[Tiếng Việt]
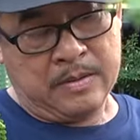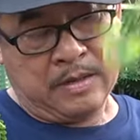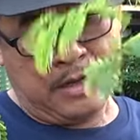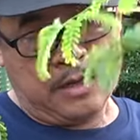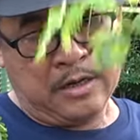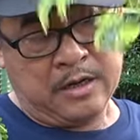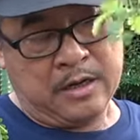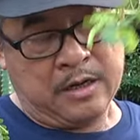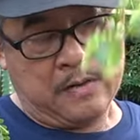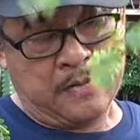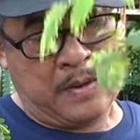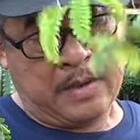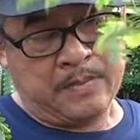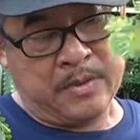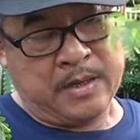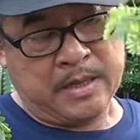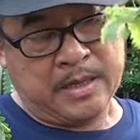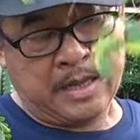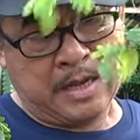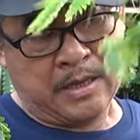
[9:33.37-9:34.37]
Tiếng cười bằng
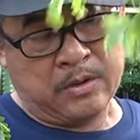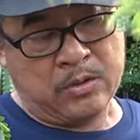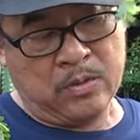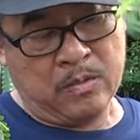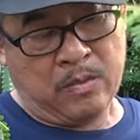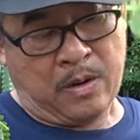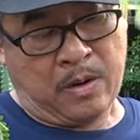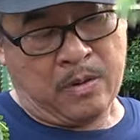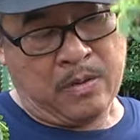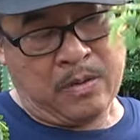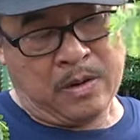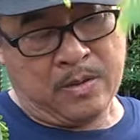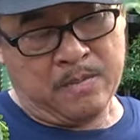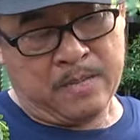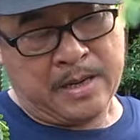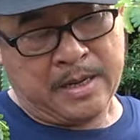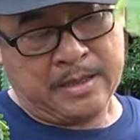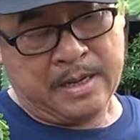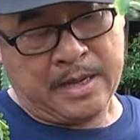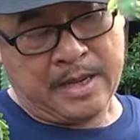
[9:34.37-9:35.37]
mười thang thuốc bổ, ông
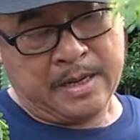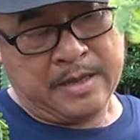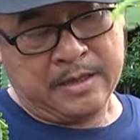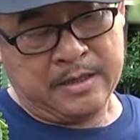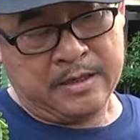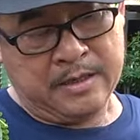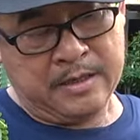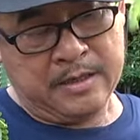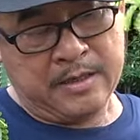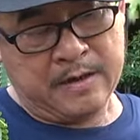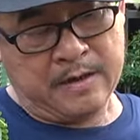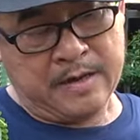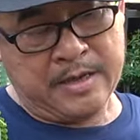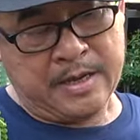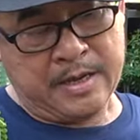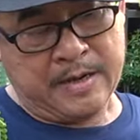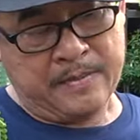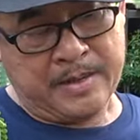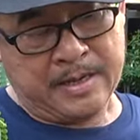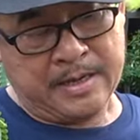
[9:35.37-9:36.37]
bà ta ngày xưa nói
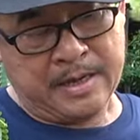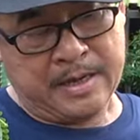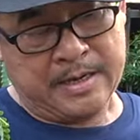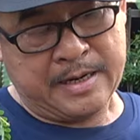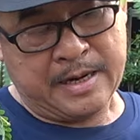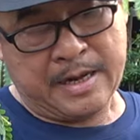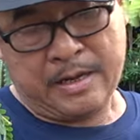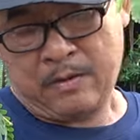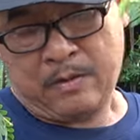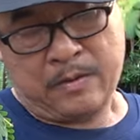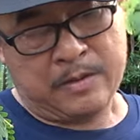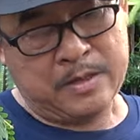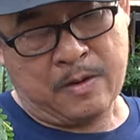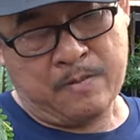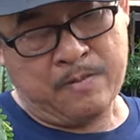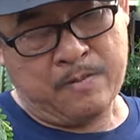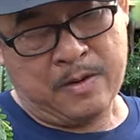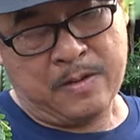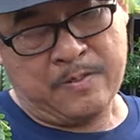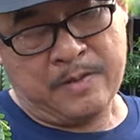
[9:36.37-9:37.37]
vậy mà. Thành ra cuộc
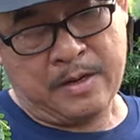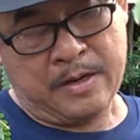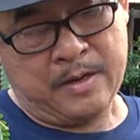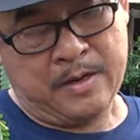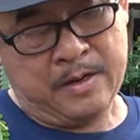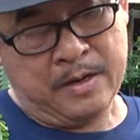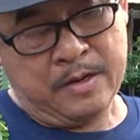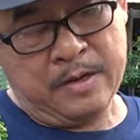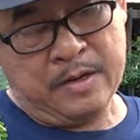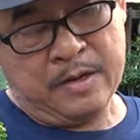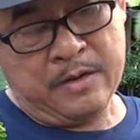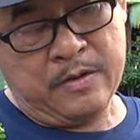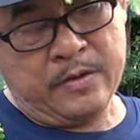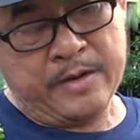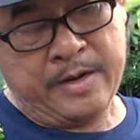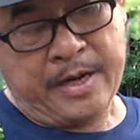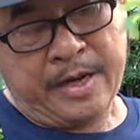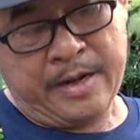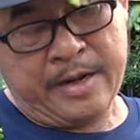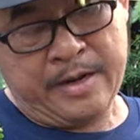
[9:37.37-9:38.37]
sống mình mà
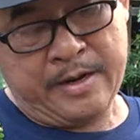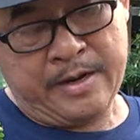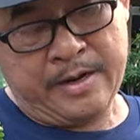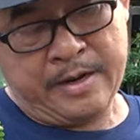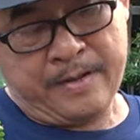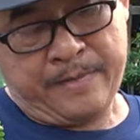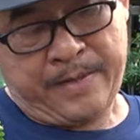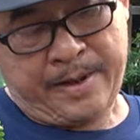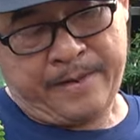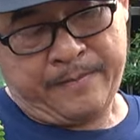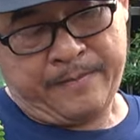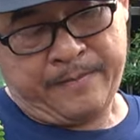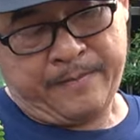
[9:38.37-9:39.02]
vui vẻ lên đi các bạn.